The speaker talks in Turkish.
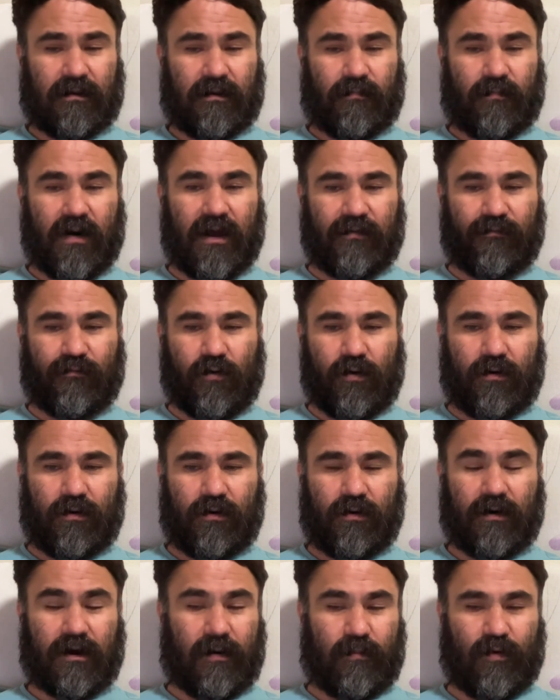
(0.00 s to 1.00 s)
Bay Fogg
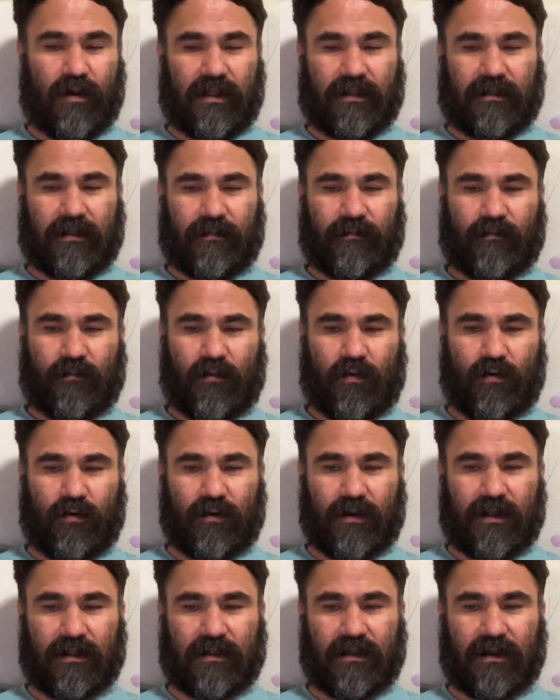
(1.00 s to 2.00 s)
kabul etti.
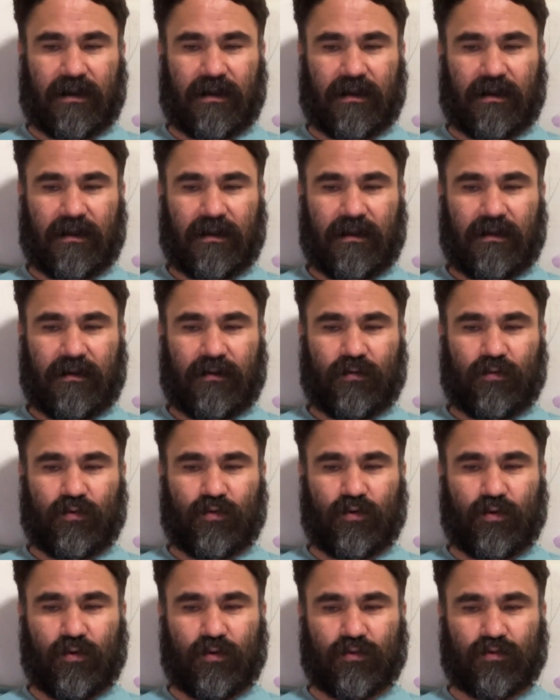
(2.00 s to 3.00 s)
Ona da
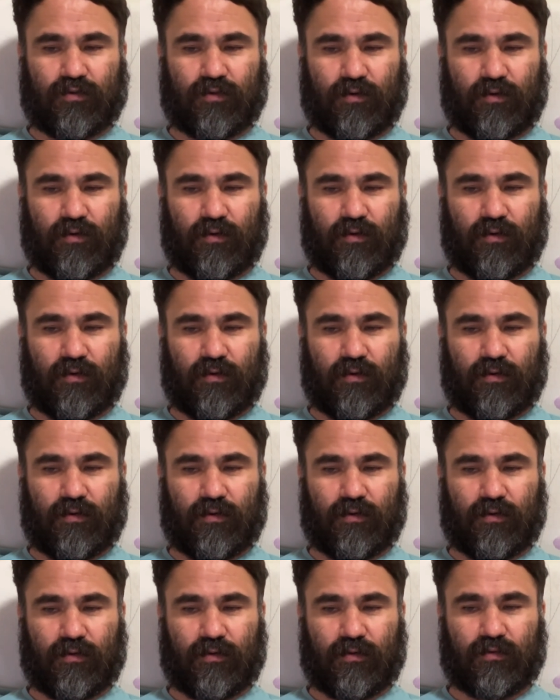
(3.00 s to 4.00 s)

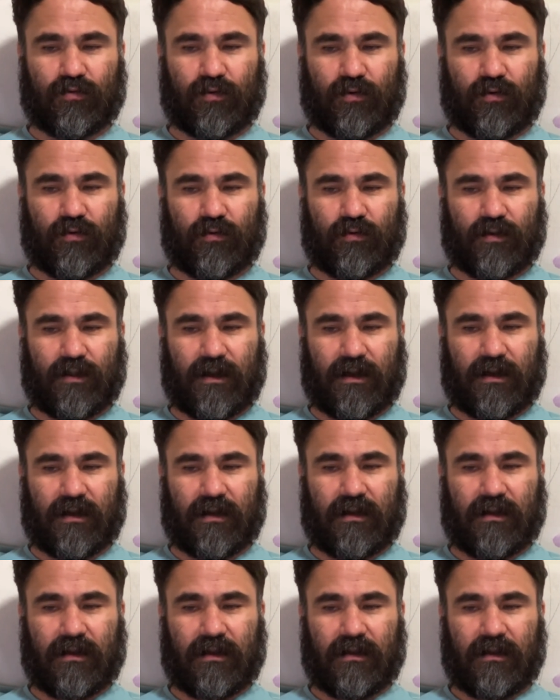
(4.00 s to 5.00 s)
yolculuğun
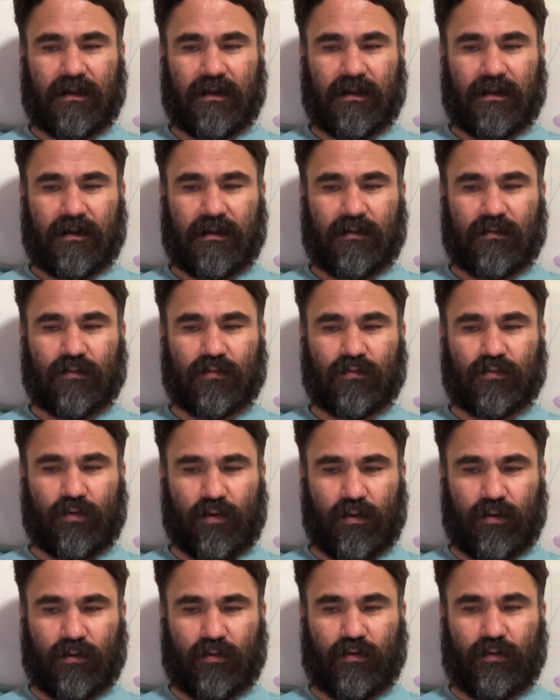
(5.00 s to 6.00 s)
sonunda
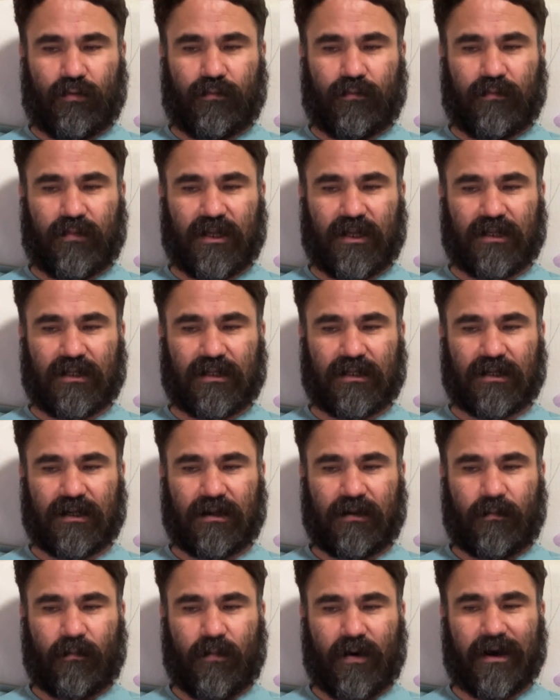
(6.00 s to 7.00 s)
dolgun bir
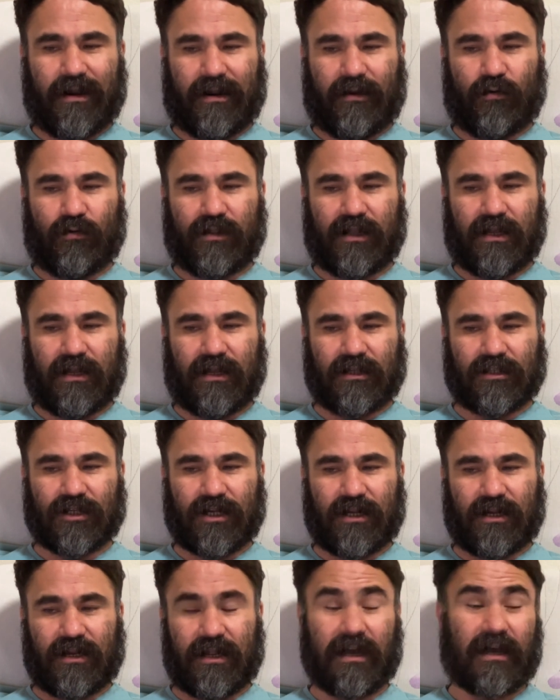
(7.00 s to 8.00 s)
para
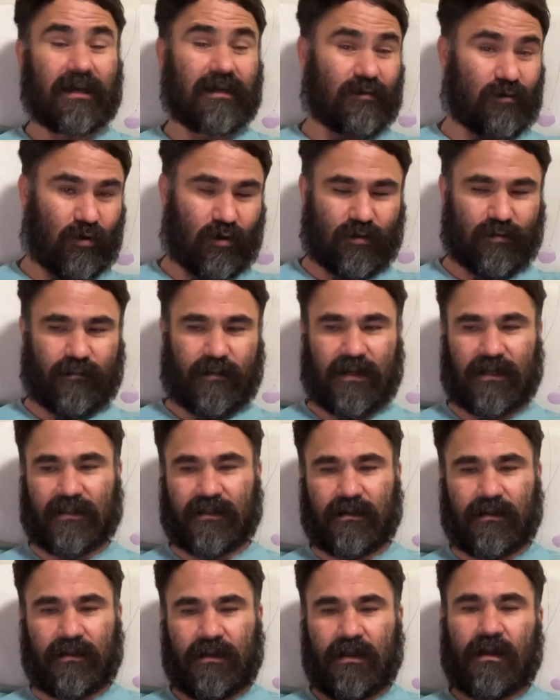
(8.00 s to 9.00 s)
ödeyeceğine söz verdi.
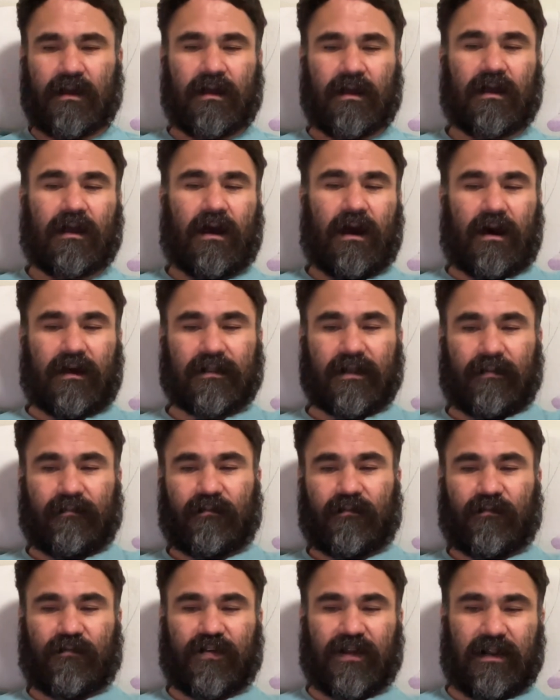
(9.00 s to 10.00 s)

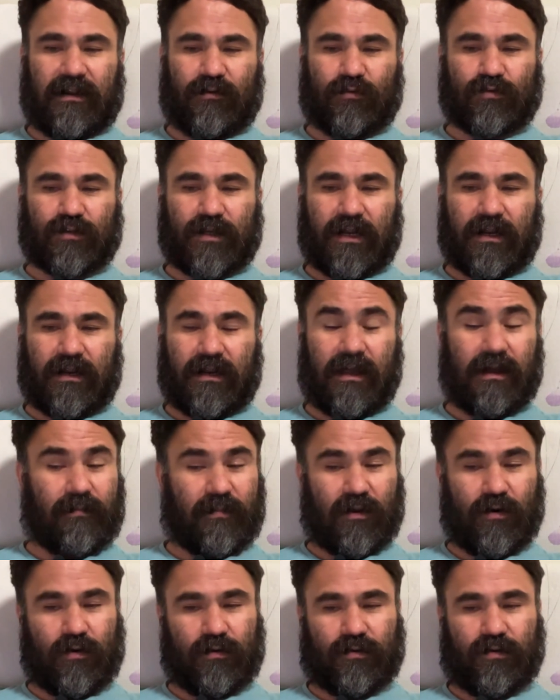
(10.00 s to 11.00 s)
Adam filin üzerine
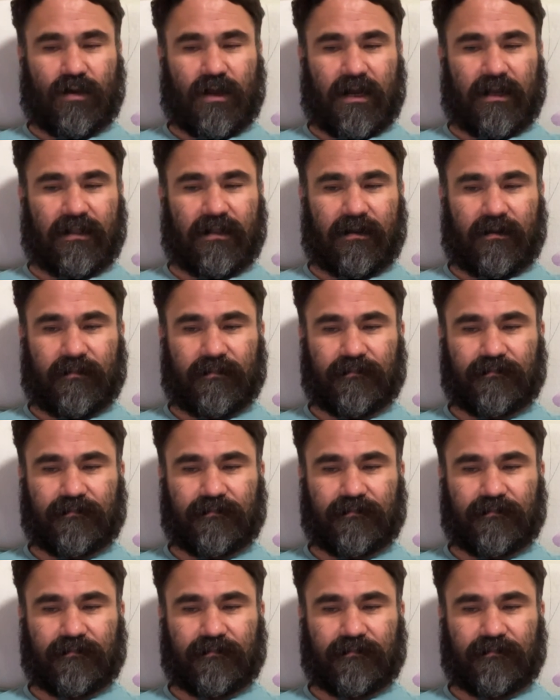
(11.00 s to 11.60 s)
bir örtü yaydı.